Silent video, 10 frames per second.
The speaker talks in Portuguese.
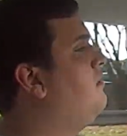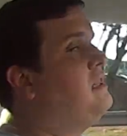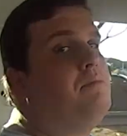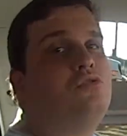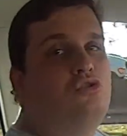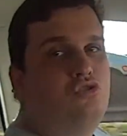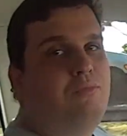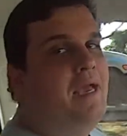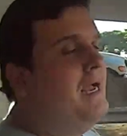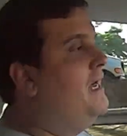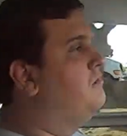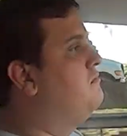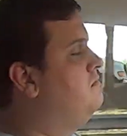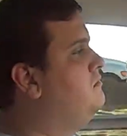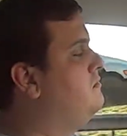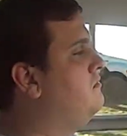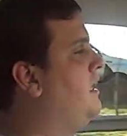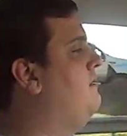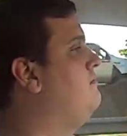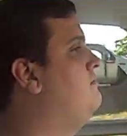que temos hoje no mercado,
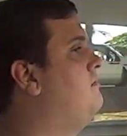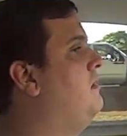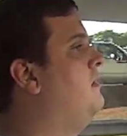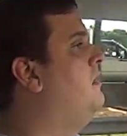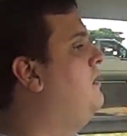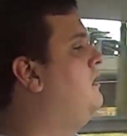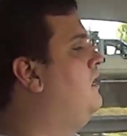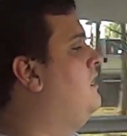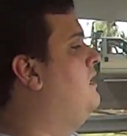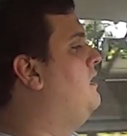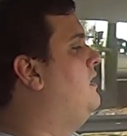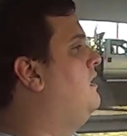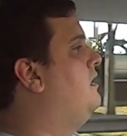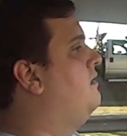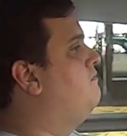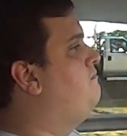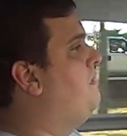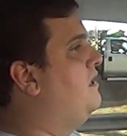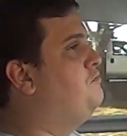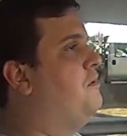né? uh,
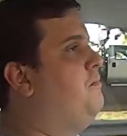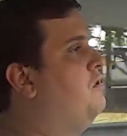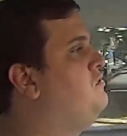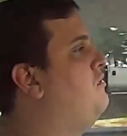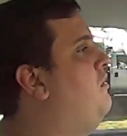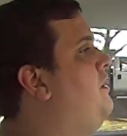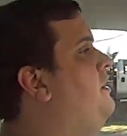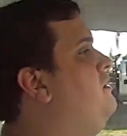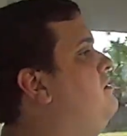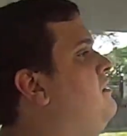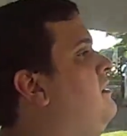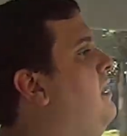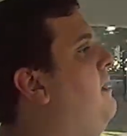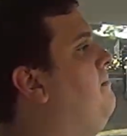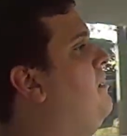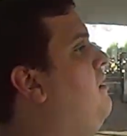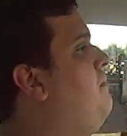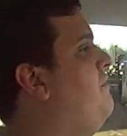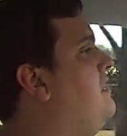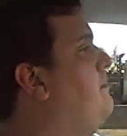pelas proporções, né, pelo
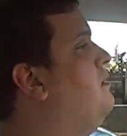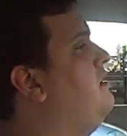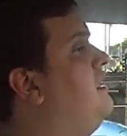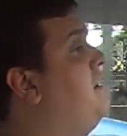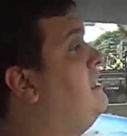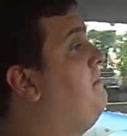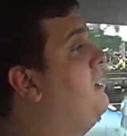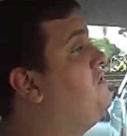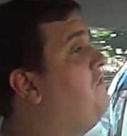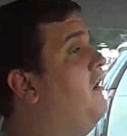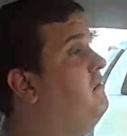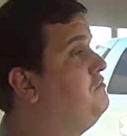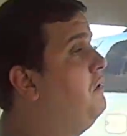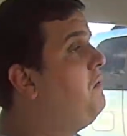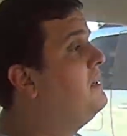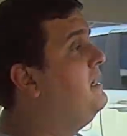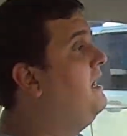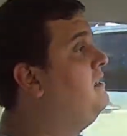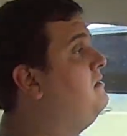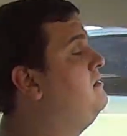aproveitamento interno, até pelas formas meio
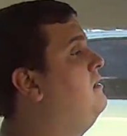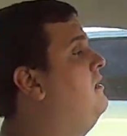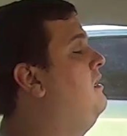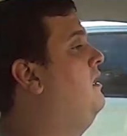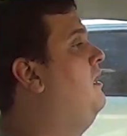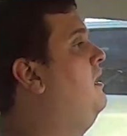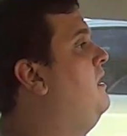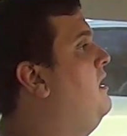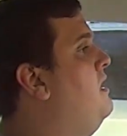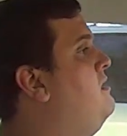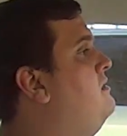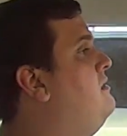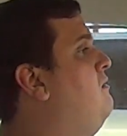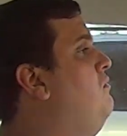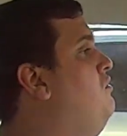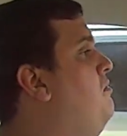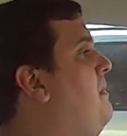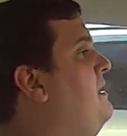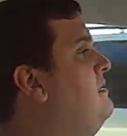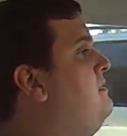quadradas, eles são muito
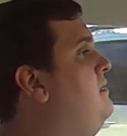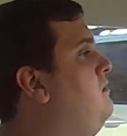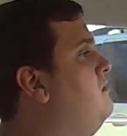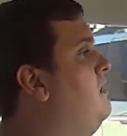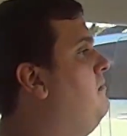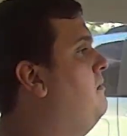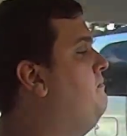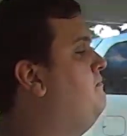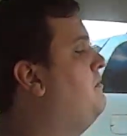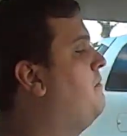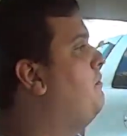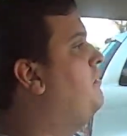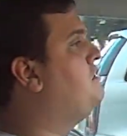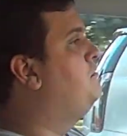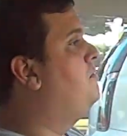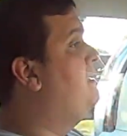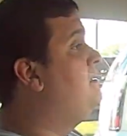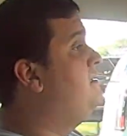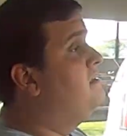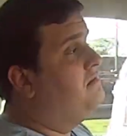parecidos, né, uma, tem uma proposta muito
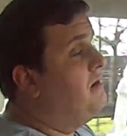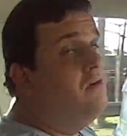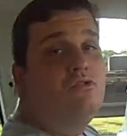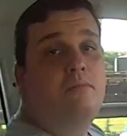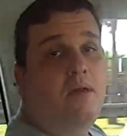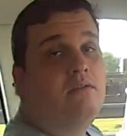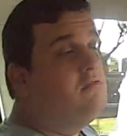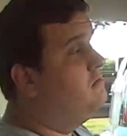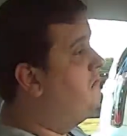parecida. São carros urbanos